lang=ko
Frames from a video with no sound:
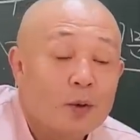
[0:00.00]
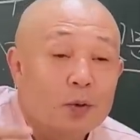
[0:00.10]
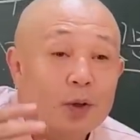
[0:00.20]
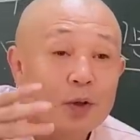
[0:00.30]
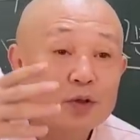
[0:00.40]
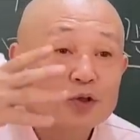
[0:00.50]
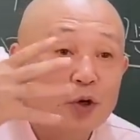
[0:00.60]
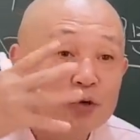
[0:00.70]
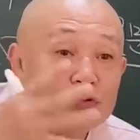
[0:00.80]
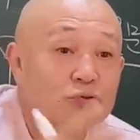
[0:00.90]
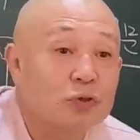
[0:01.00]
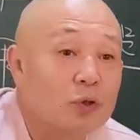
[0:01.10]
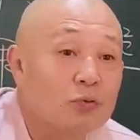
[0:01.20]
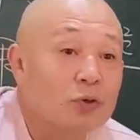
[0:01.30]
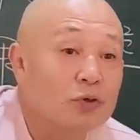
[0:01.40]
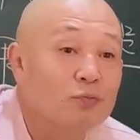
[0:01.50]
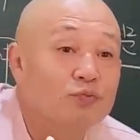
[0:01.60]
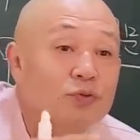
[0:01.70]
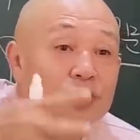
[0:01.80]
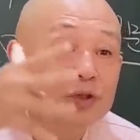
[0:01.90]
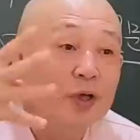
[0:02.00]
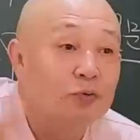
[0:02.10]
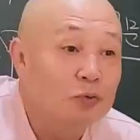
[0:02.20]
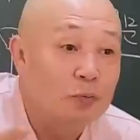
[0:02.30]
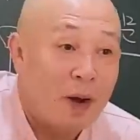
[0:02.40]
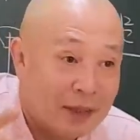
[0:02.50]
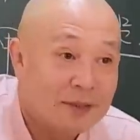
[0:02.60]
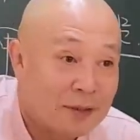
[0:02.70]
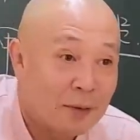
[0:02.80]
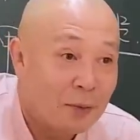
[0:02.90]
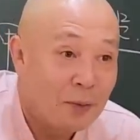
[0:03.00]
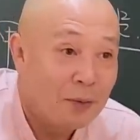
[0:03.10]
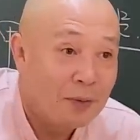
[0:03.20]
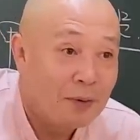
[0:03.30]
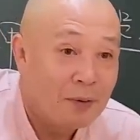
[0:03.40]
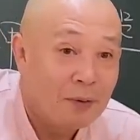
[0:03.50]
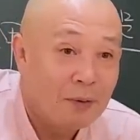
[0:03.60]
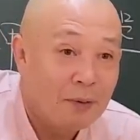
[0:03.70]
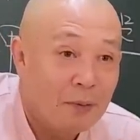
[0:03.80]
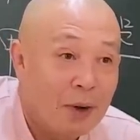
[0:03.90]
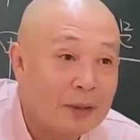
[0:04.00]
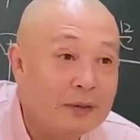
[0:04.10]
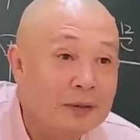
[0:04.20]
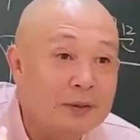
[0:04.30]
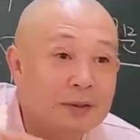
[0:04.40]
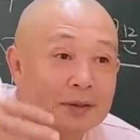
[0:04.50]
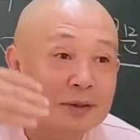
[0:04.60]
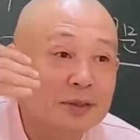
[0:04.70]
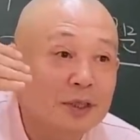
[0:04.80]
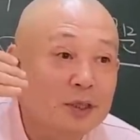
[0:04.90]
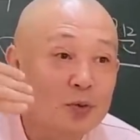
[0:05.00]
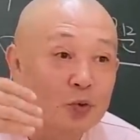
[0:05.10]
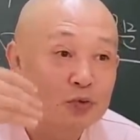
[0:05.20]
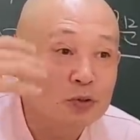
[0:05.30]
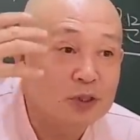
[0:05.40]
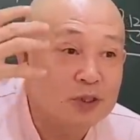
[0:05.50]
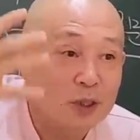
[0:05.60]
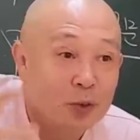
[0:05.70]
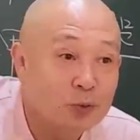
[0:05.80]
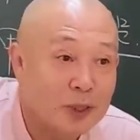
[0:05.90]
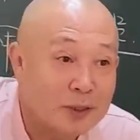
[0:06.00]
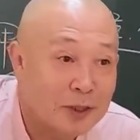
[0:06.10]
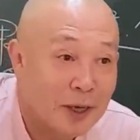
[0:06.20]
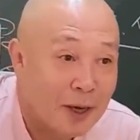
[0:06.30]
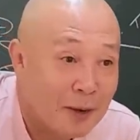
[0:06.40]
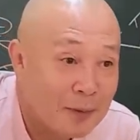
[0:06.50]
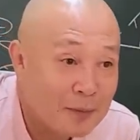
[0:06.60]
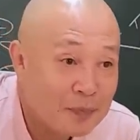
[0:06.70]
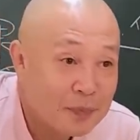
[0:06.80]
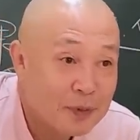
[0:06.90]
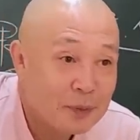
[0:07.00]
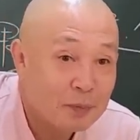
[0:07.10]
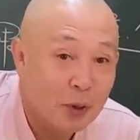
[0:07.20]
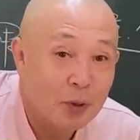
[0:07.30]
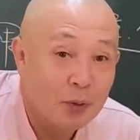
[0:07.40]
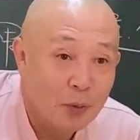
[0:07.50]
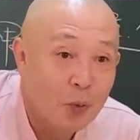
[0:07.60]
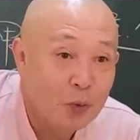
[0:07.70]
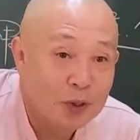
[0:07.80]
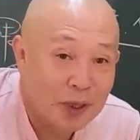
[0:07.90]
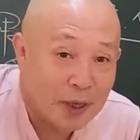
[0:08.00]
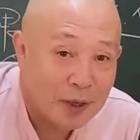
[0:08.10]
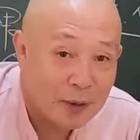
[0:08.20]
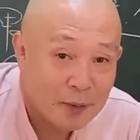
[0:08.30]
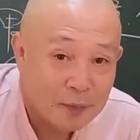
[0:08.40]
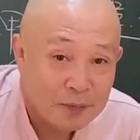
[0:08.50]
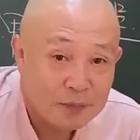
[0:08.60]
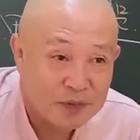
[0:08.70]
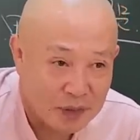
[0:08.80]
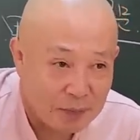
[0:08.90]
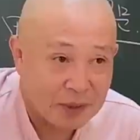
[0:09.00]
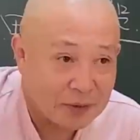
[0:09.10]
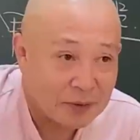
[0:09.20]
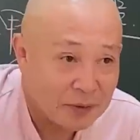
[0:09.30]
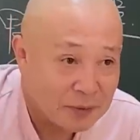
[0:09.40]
근데 정축대원에서 무인대원으로 바뀌더라고. 완전히 그게 인호수를 제대로 짜는 거야. 병5년에 대박이야.